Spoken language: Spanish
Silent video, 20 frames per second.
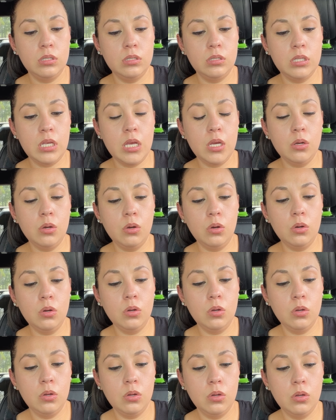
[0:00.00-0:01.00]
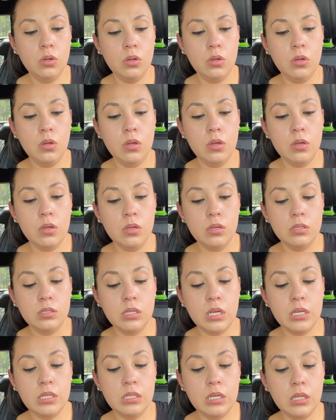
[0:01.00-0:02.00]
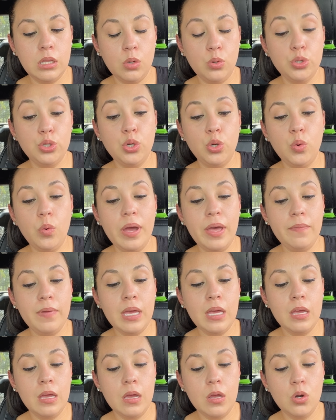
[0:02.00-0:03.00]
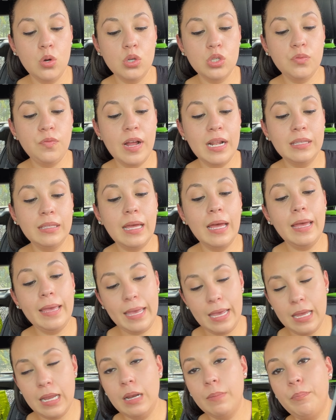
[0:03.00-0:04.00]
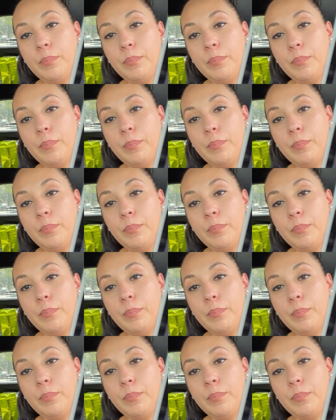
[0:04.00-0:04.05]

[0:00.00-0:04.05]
5, 6, 7, 8, 9. Nos falta el